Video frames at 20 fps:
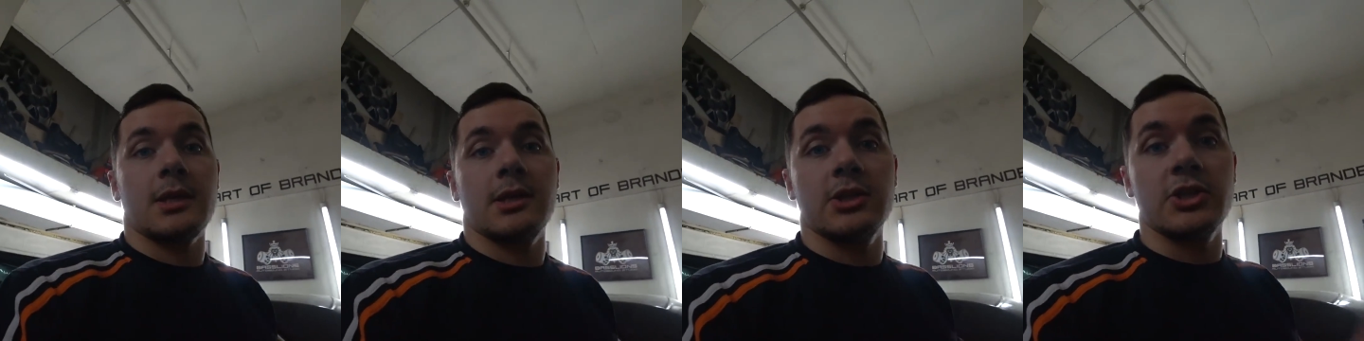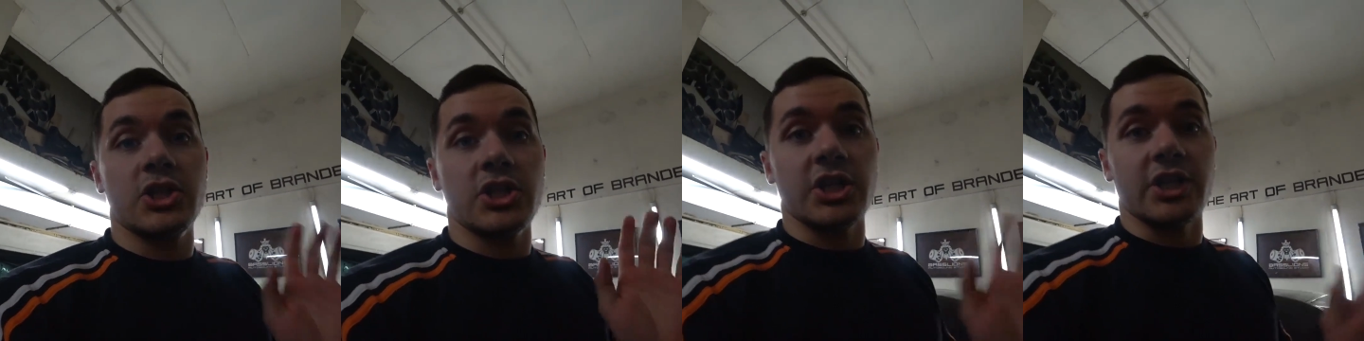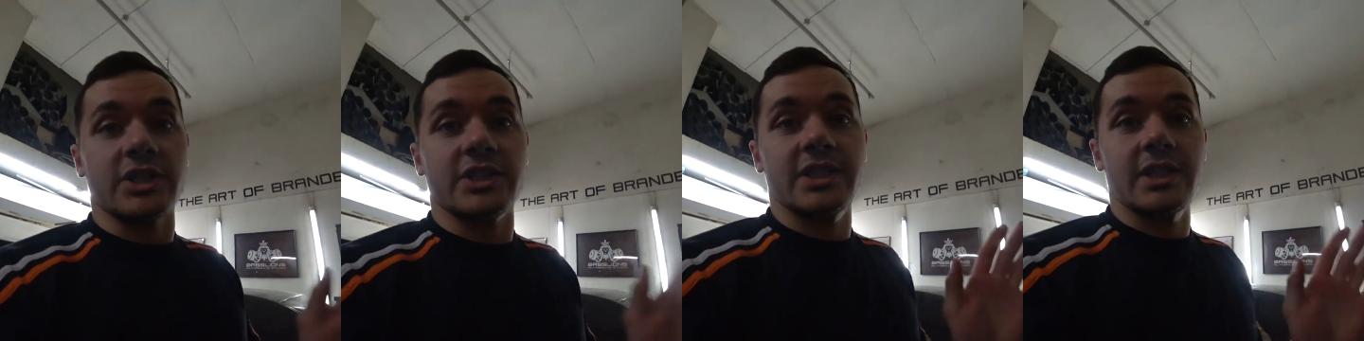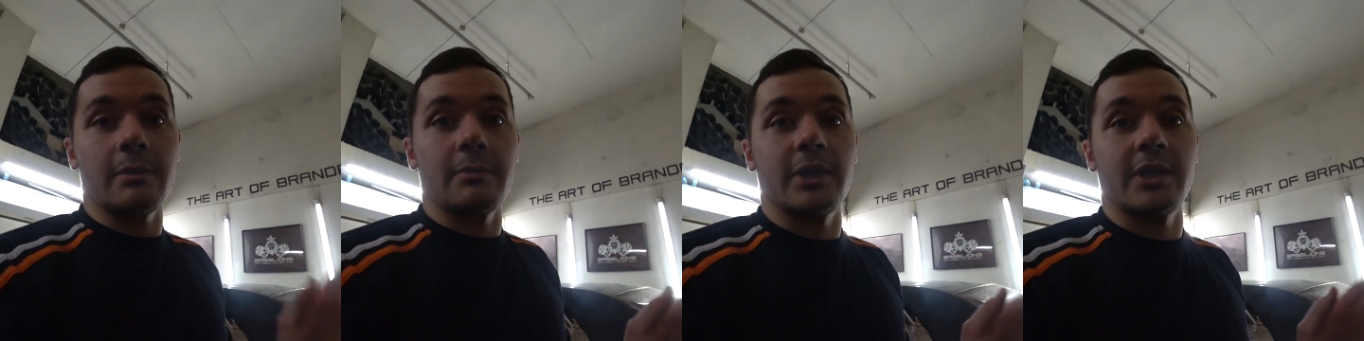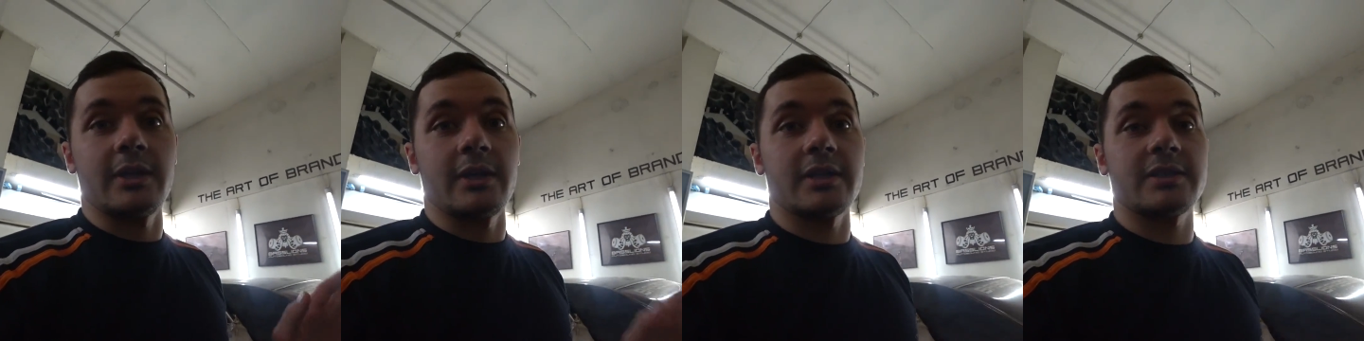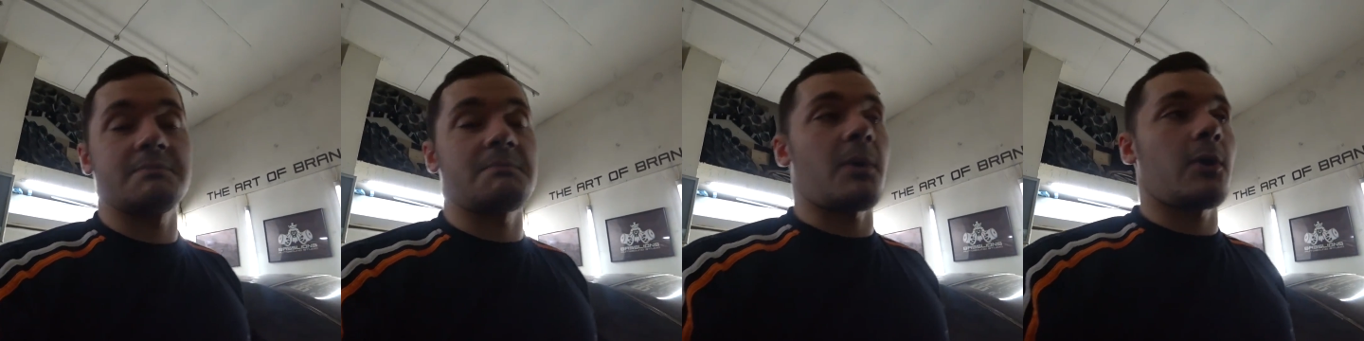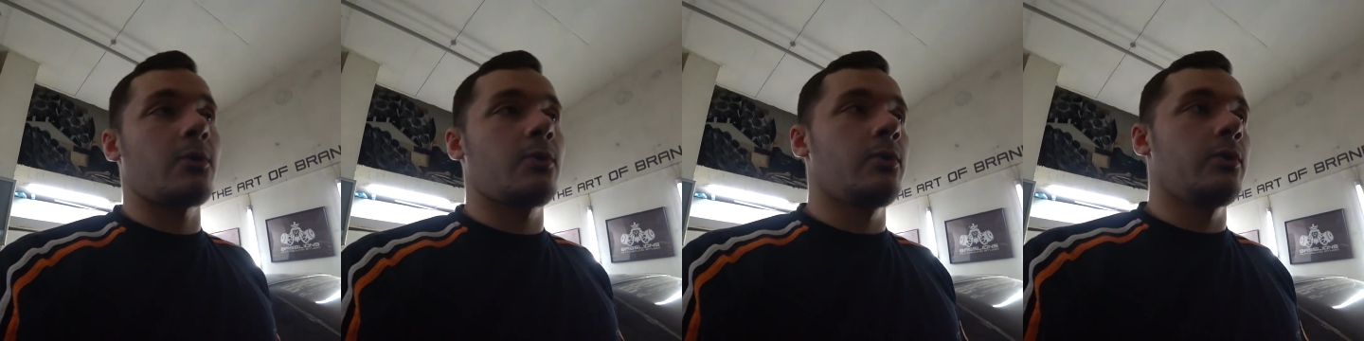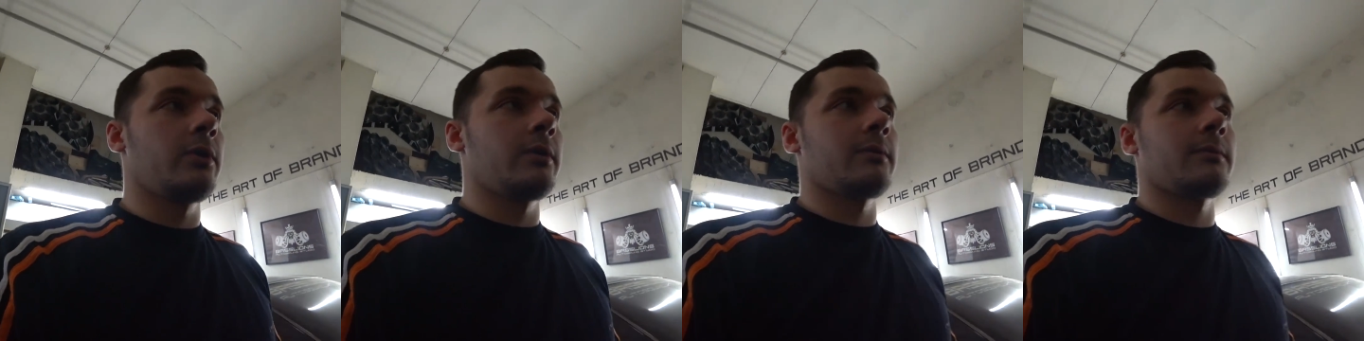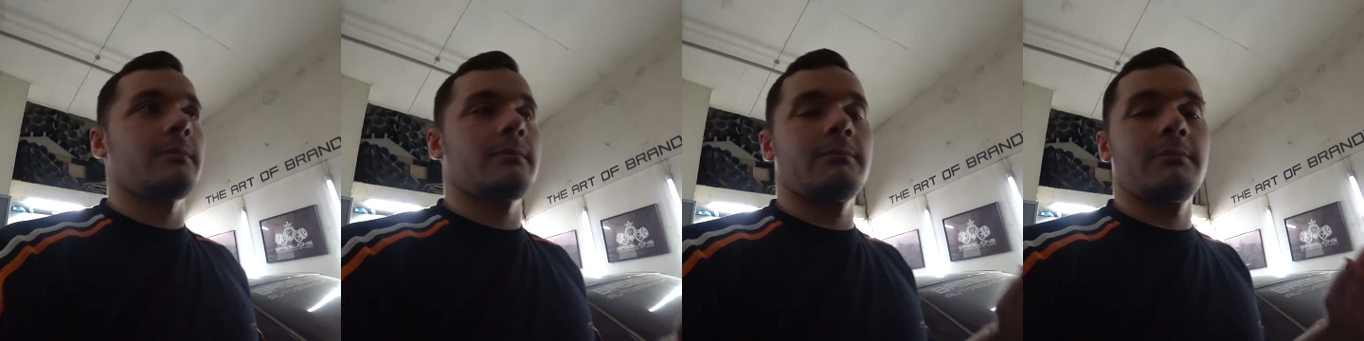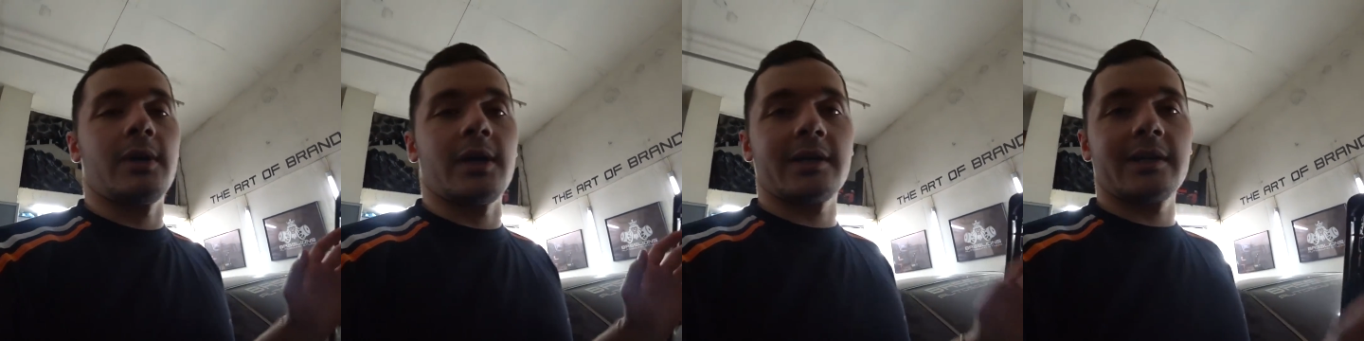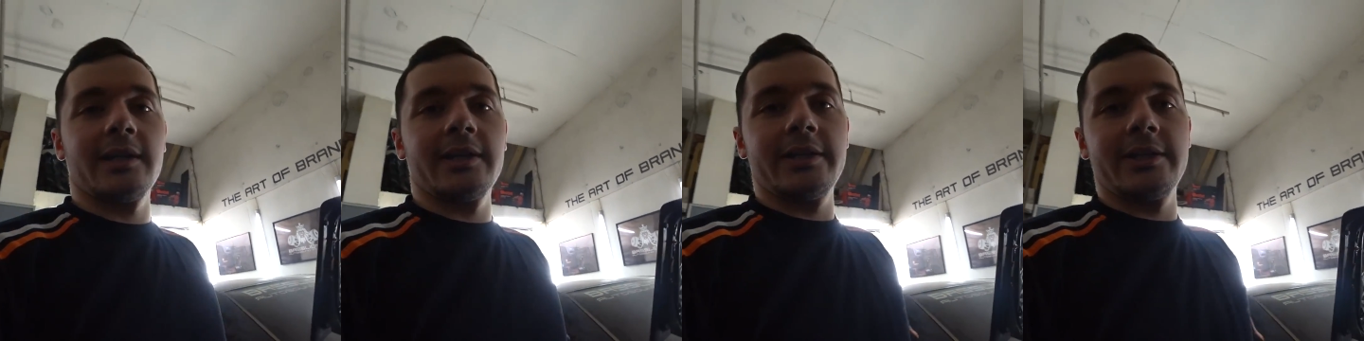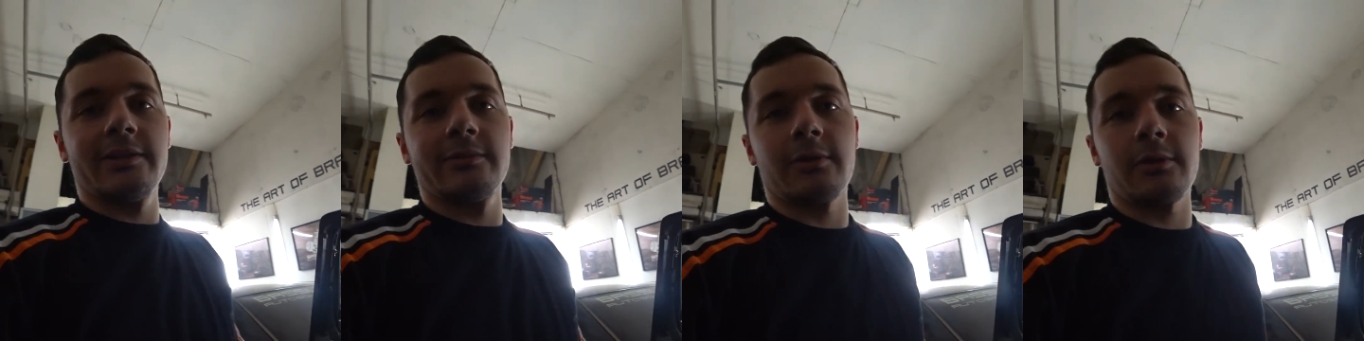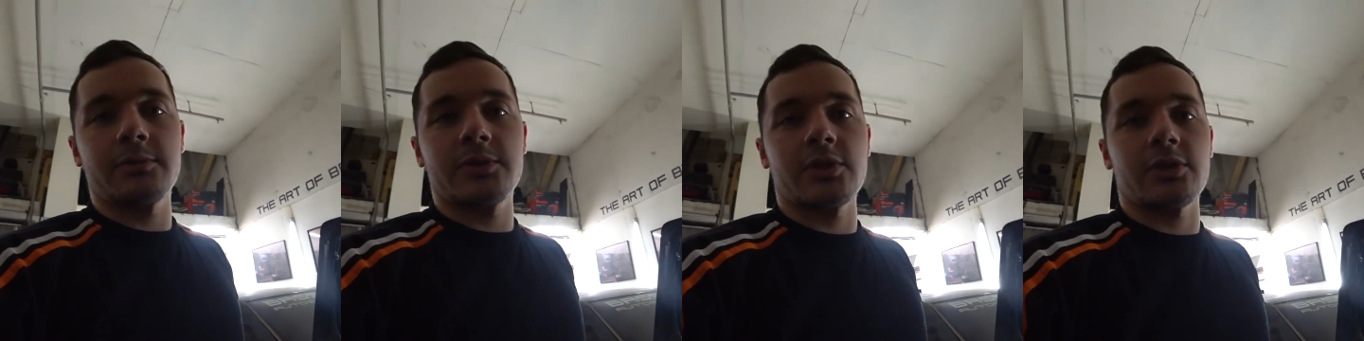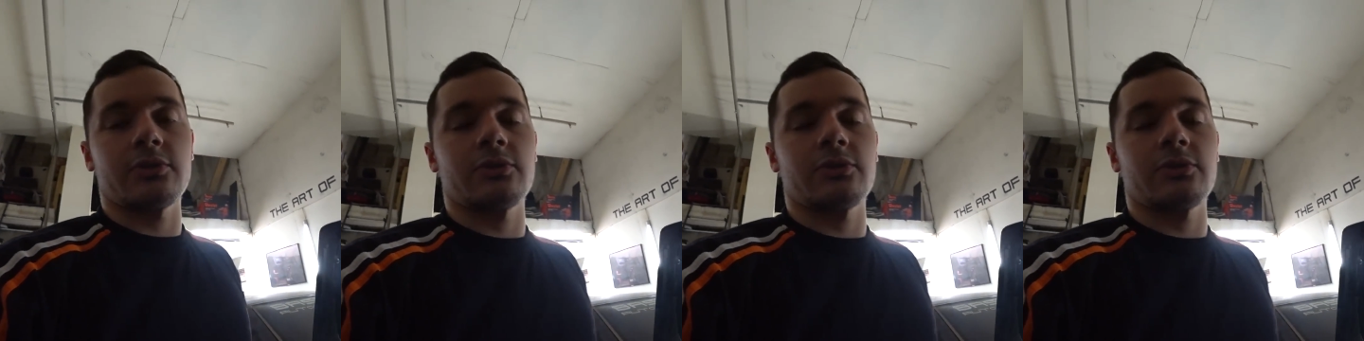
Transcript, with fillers: Сейчас сабики распакуем, поглядим вообще,